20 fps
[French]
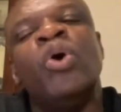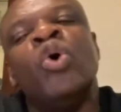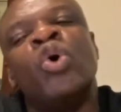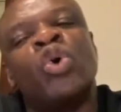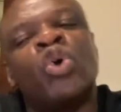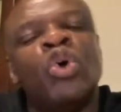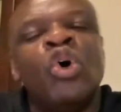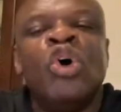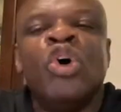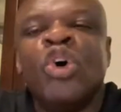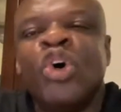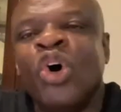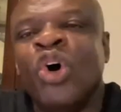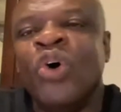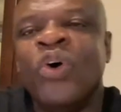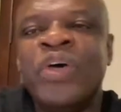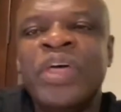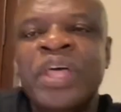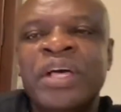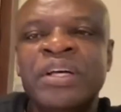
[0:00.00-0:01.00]
au
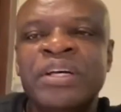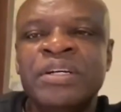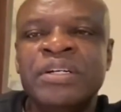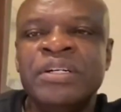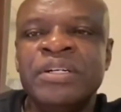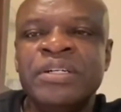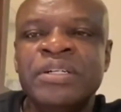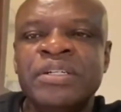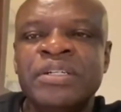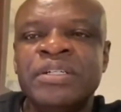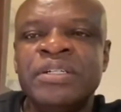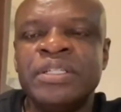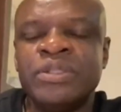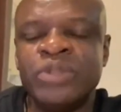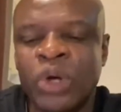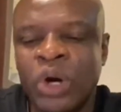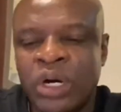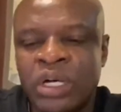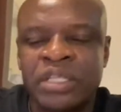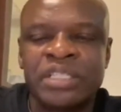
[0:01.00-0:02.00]
Congo. »
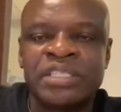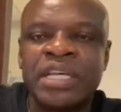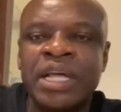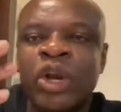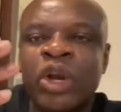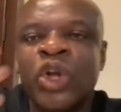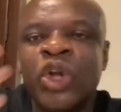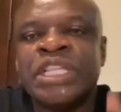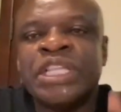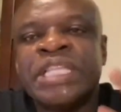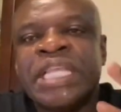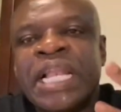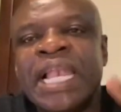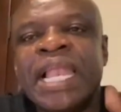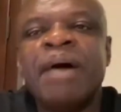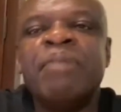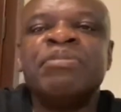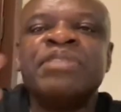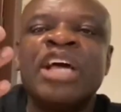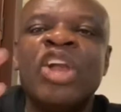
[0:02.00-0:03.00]
Donc c'est le
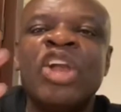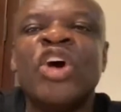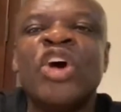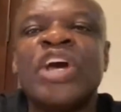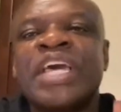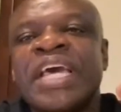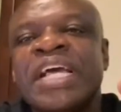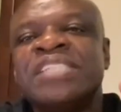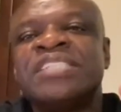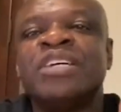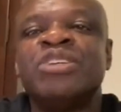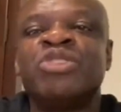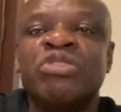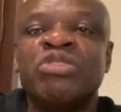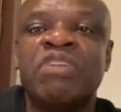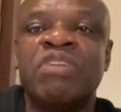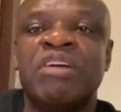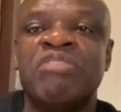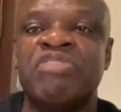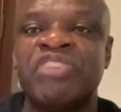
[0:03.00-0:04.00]
dilemme dans lequel se
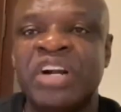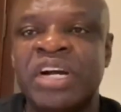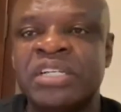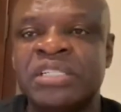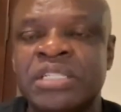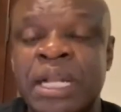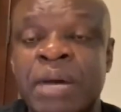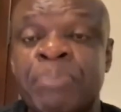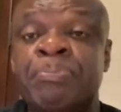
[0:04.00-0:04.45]
trouve la France,